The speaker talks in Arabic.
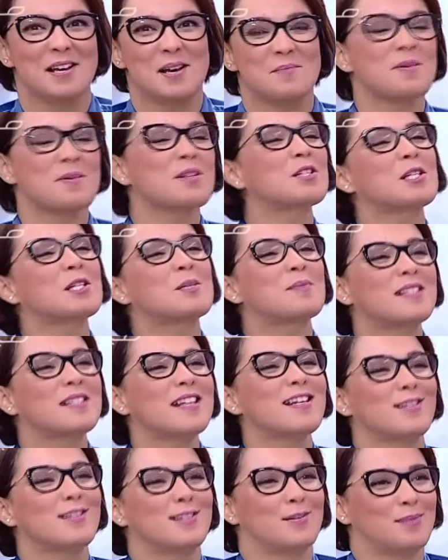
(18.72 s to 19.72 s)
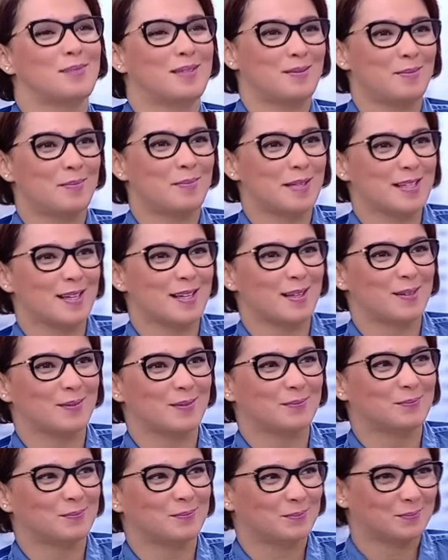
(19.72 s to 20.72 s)
باش تتمتاز البصره
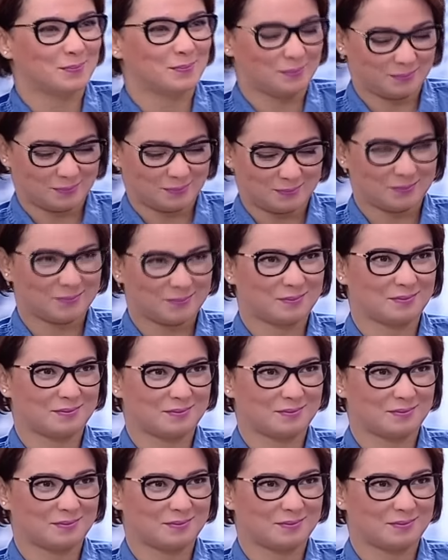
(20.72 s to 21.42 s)
ولكن وقتها العام